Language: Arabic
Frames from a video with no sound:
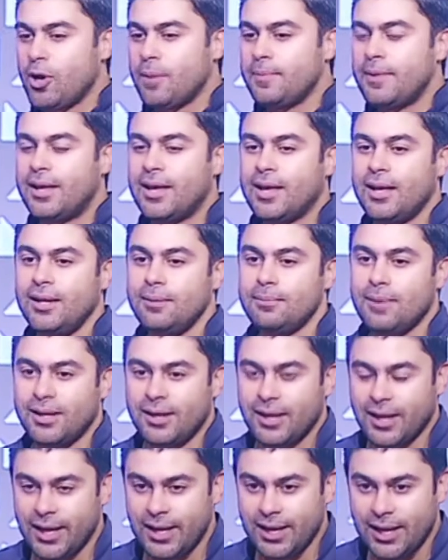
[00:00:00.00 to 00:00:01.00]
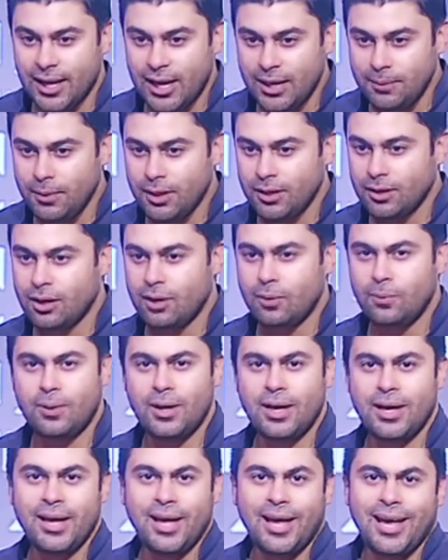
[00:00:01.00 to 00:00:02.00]
كنا بنتكلم عن الخيال العلمي ان
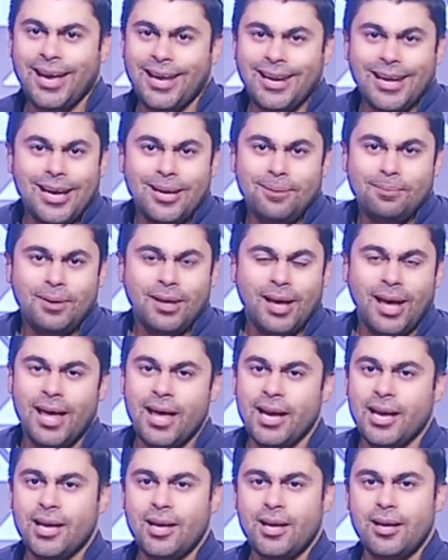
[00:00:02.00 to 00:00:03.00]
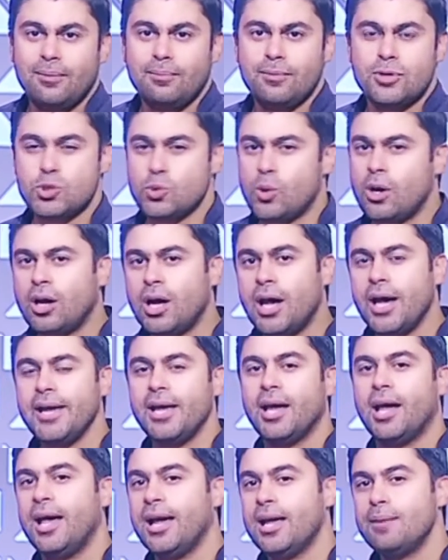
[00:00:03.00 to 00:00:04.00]
هو خيال علمي حاجه مش
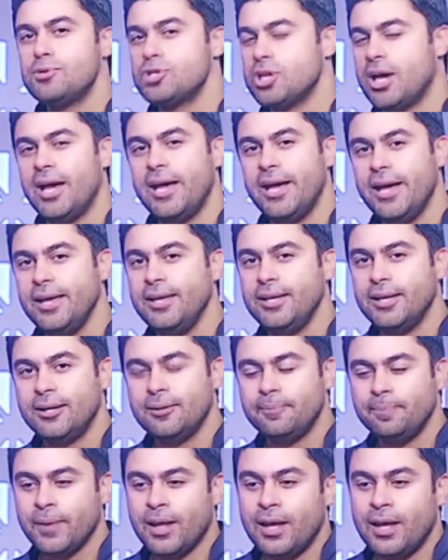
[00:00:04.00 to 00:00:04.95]
واقعيه حاجه مش حقيقيه